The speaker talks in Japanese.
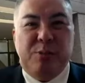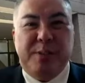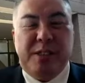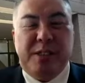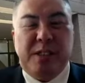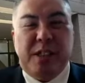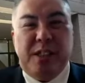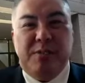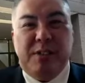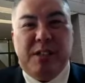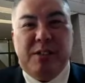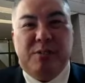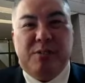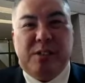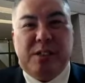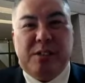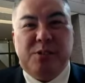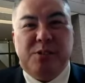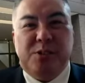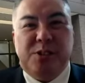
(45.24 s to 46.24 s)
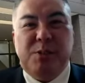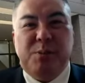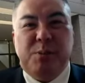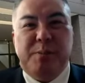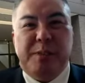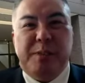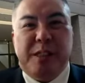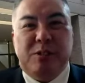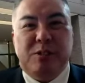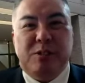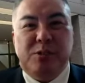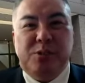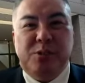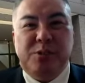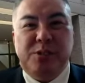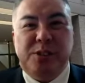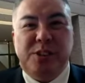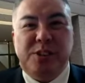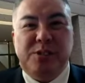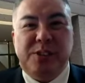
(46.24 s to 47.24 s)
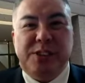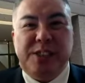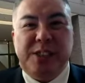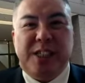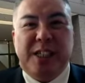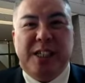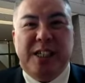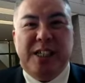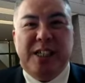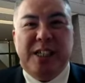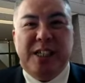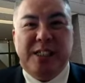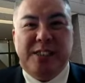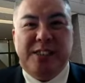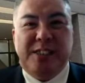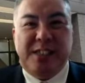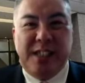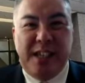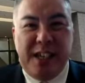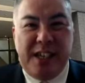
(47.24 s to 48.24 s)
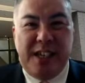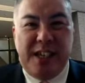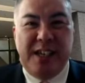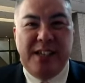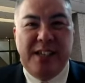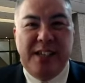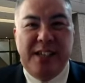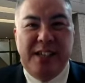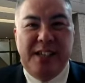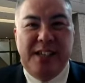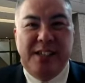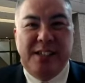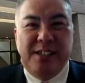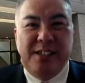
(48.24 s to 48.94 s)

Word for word: 谷ワールドはどうしても、あの、独自の世界があって、そう